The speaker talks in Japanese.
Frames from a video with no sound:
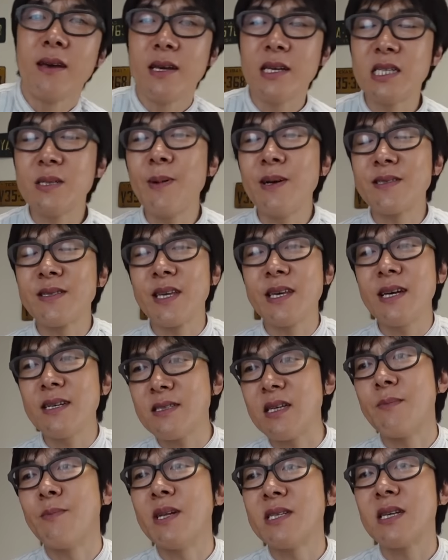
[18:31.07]
一番つけや
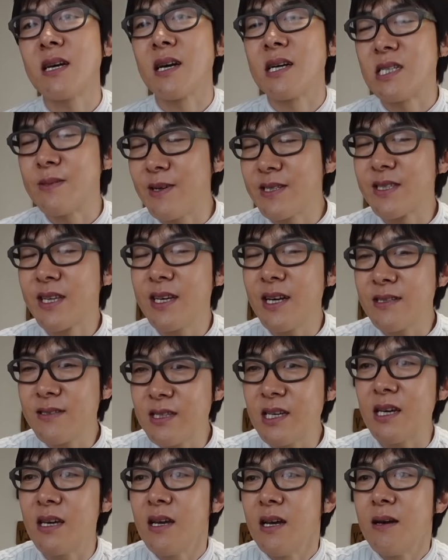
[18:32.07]
すい、皆さんが一番つけや
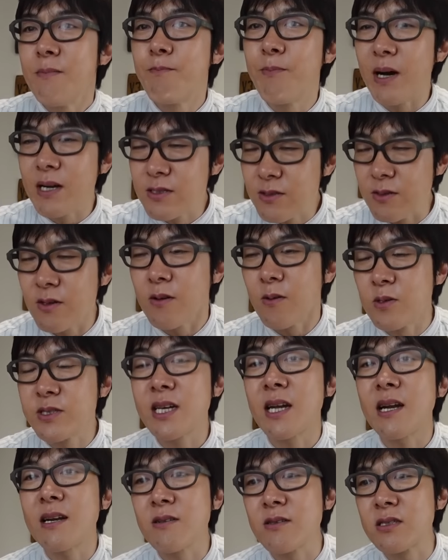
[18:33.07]
すい場所、お
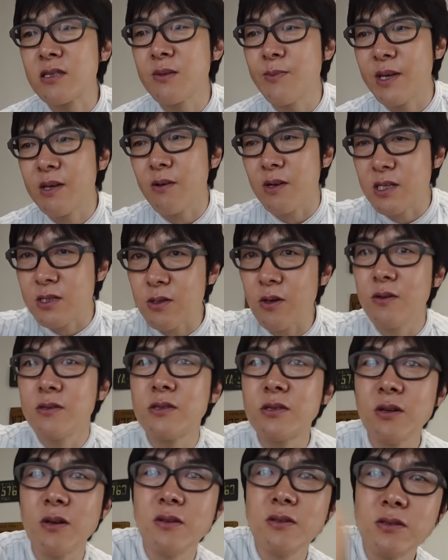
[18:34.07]
皿の隅っこにちょ
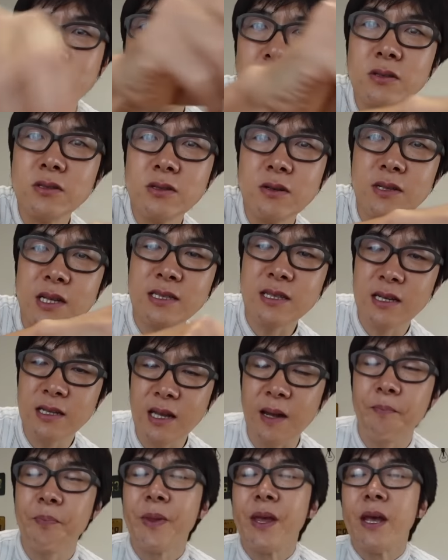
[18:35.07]
んちょんちょんちょんってつけて、